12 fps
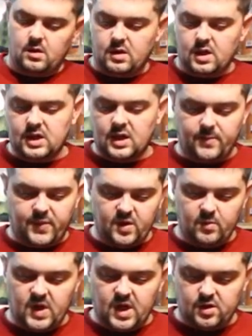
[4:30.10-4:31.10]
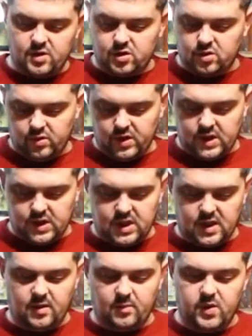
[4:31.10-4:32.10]
Я так понимаю, что
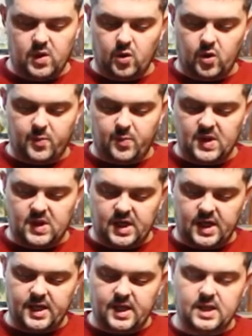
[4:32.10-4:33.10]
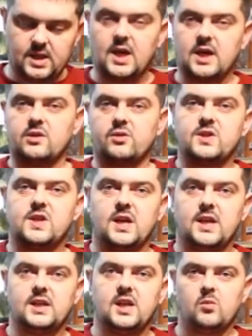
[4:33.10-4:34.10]
это блок питания. Да,
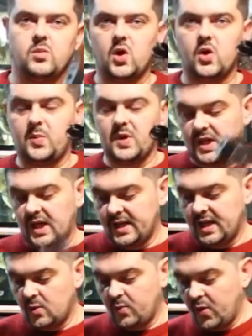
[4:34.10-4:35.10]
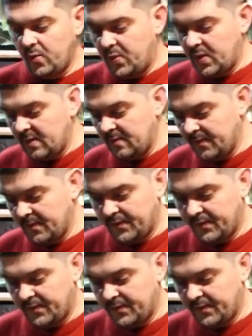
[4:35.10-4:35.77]
друзья, это блок питания к помпе.